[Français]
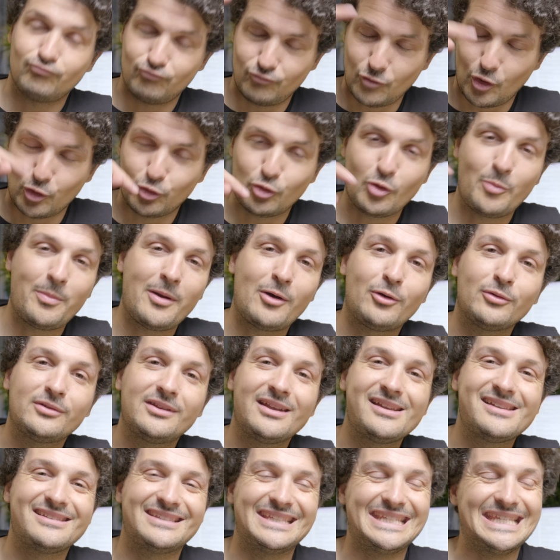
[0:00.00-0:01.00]
entre
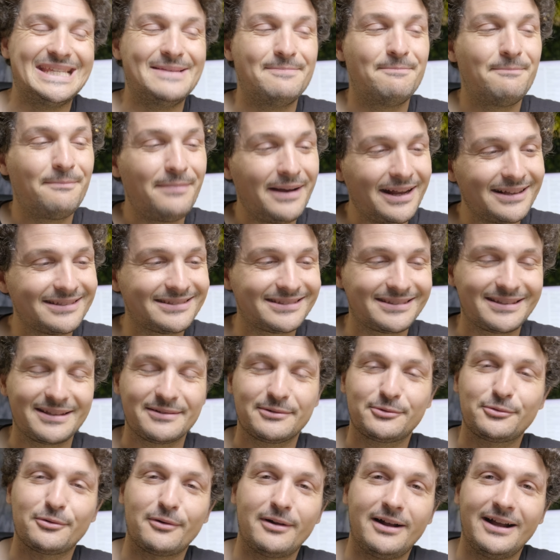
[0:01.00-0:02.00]
parenthèses, il passe
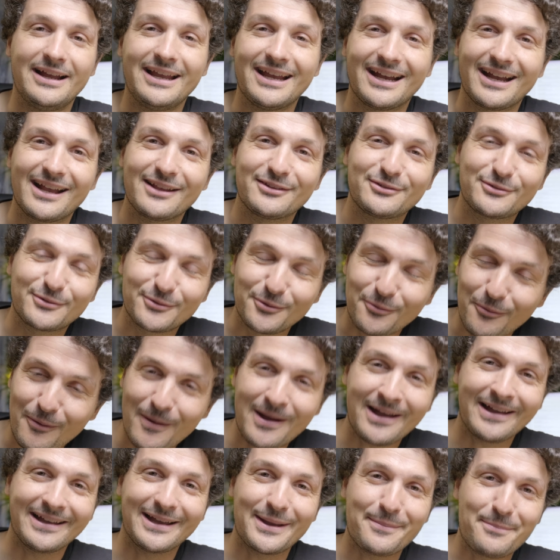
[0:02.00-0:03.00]
sur un
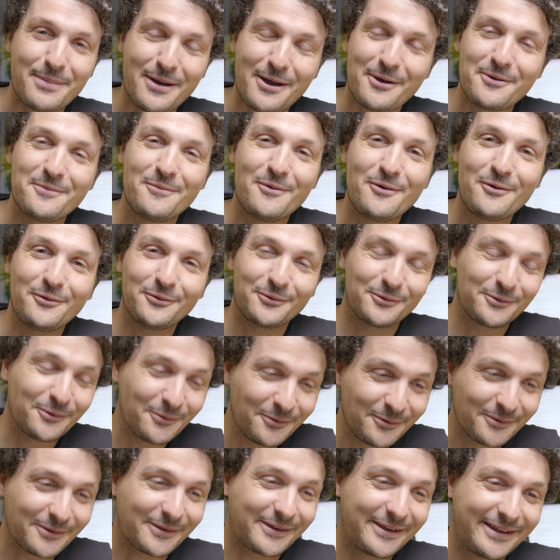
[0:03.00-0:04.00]
RS3 apparemment,
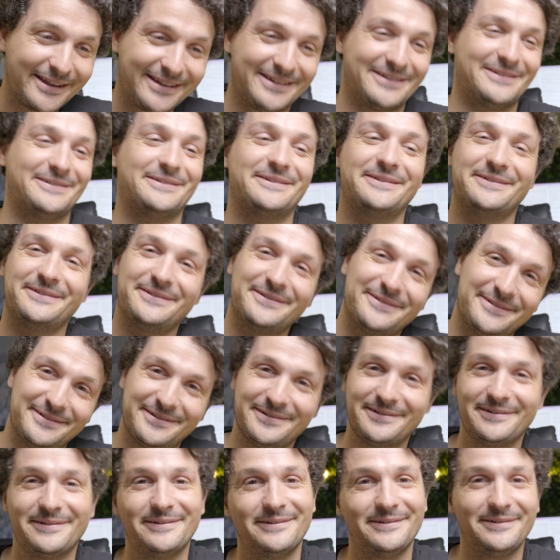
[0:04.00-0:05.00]
donc
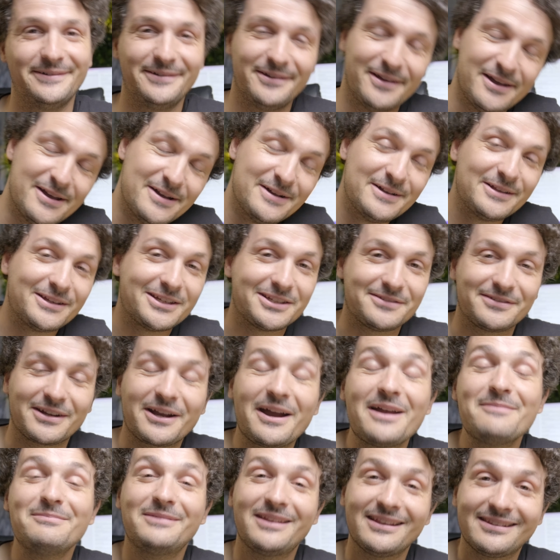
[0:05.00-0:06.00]
euh, je vais
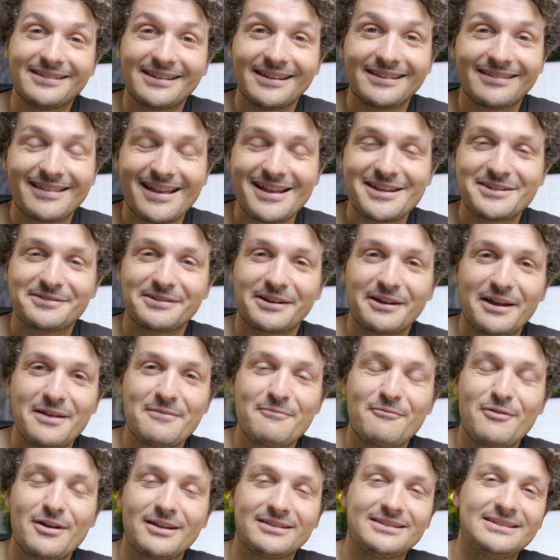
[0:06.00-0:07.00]
quand même tester ça, je vais quand
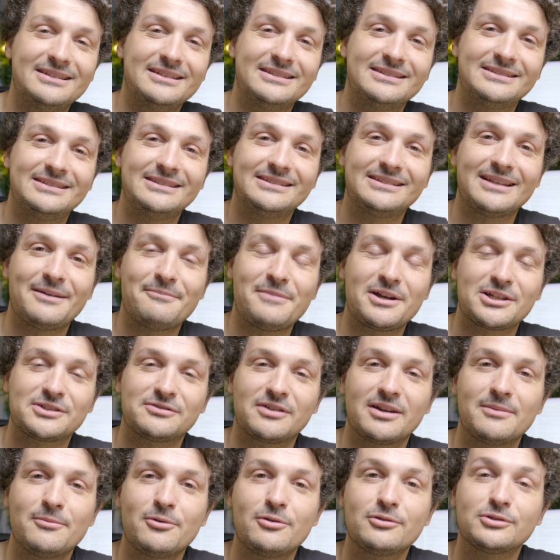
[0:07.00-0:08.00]
même voir si, si, ça marche
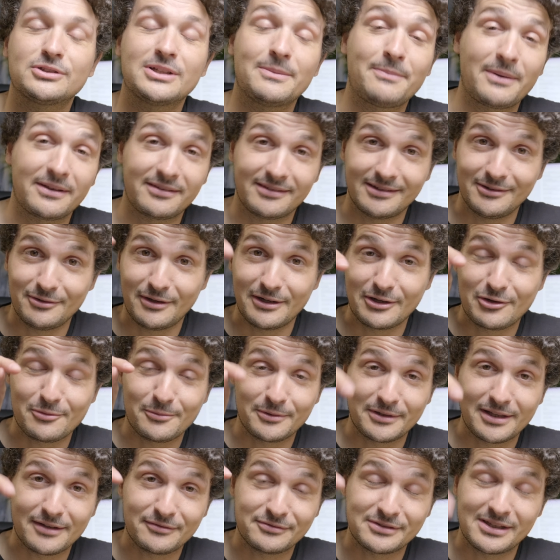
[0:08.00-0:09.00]
vraiment. Je sais pas si dans les
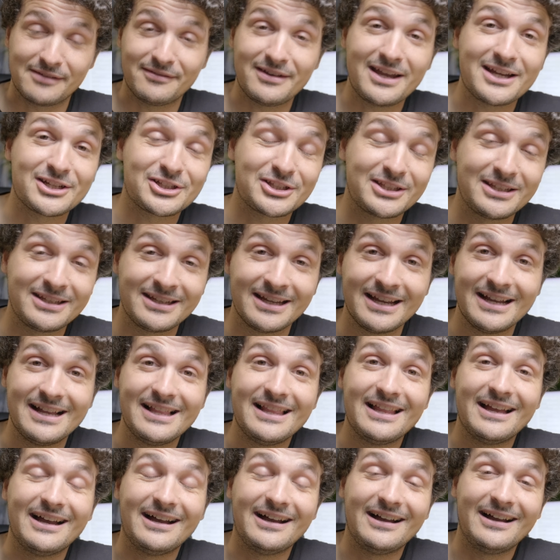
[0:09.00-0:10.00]
commentaires vous avez acheté
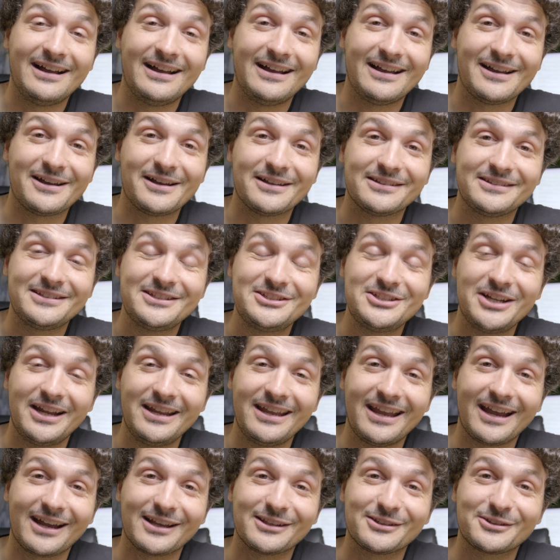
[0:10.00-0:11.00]
un, DJI
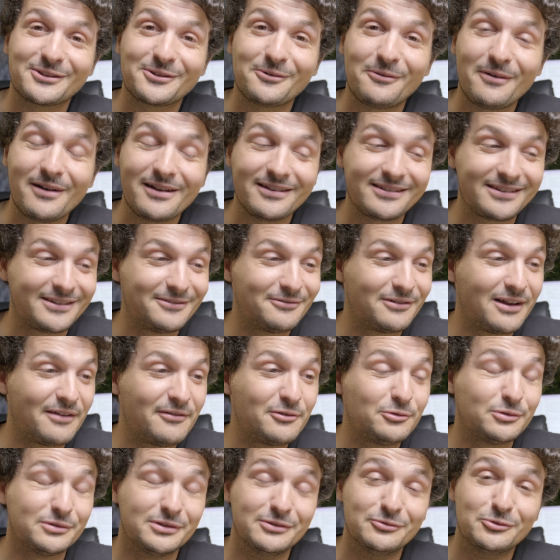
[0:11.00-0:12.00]
RS3, si vous l'avez
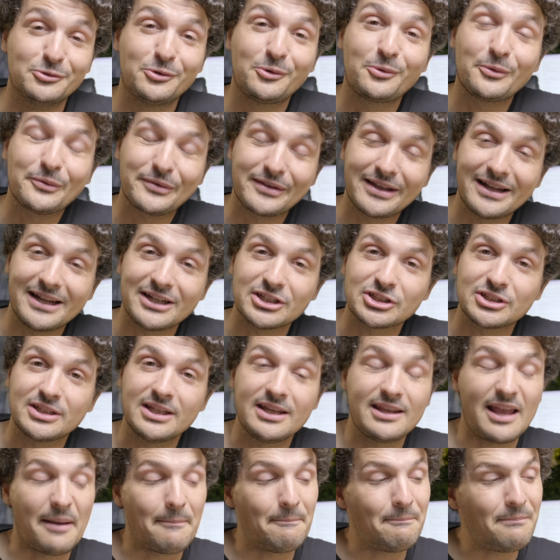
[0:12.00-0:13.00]
ou si vous comptez
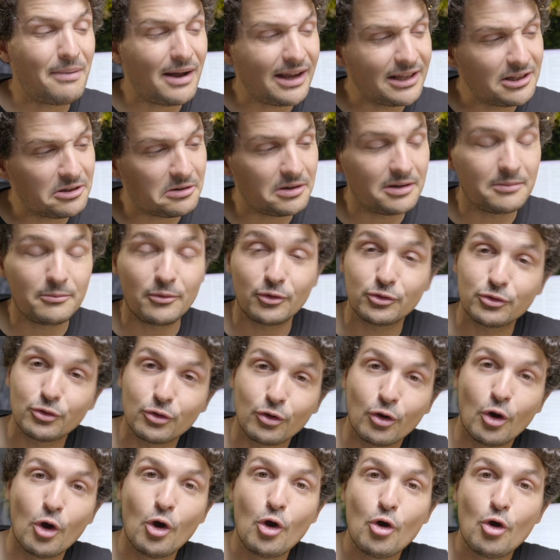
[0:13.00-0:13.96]
l'acheter. Il n'y a pas énormément de,